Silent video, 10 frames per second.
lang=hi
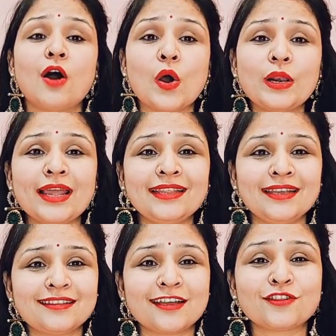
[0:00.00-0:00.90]
ऑनलाइन
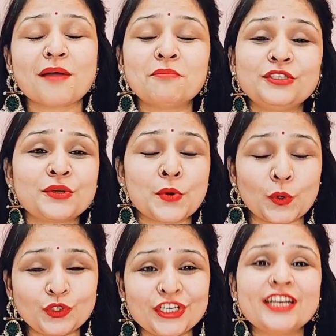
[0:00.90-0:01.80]
दिखता है तो आप मुझे
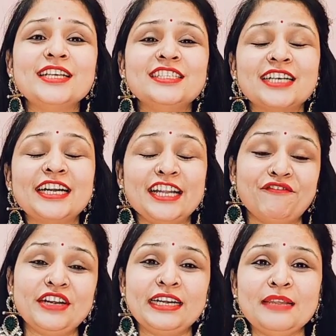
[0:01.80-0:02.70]
कोड शेयर कीजिएगा
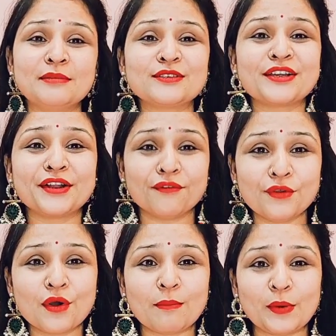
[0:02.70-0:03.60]
डेफिनेटली मैं इसका
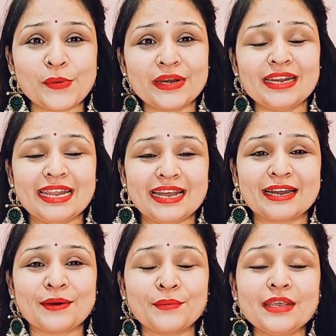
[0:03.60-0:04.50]
रिव्यू आप लोगों के लिए लेकर
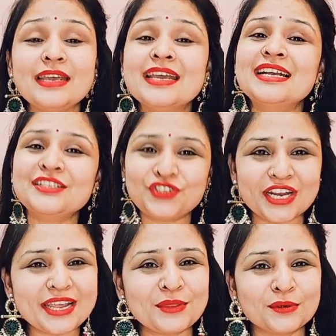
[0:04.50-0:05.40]
आऊंगी
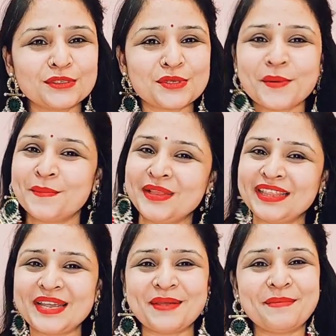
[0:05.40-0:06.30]
चलिए दोस्तों
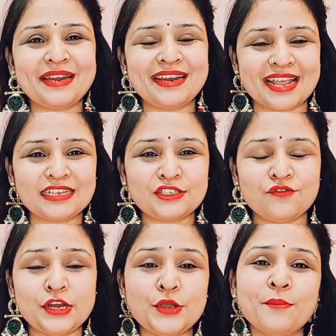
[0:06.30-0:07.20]
मिलते हैं मेरे नेक्स्ट
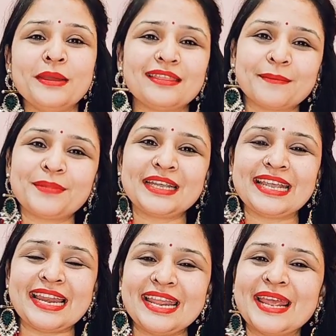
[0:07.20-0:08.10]
वीडियो में तब तक
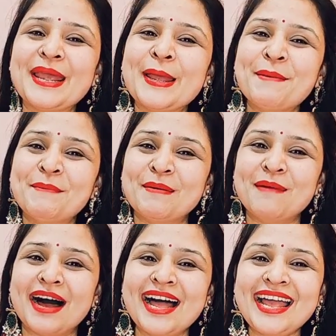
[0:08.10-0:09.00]
के लिए
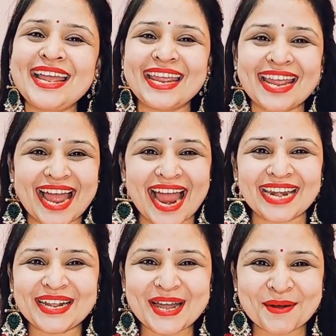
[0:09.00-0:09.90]
बाय
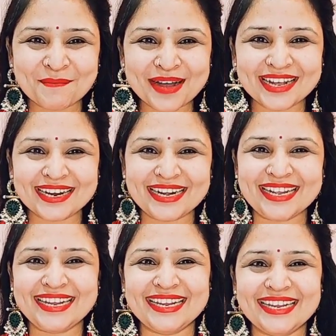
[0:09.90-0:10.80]
एंड खम्मा
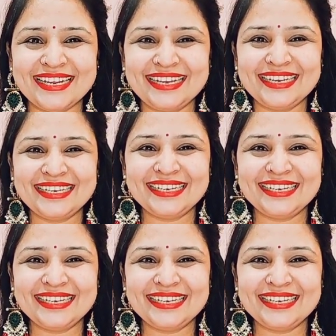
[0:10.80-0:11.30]
घड़ी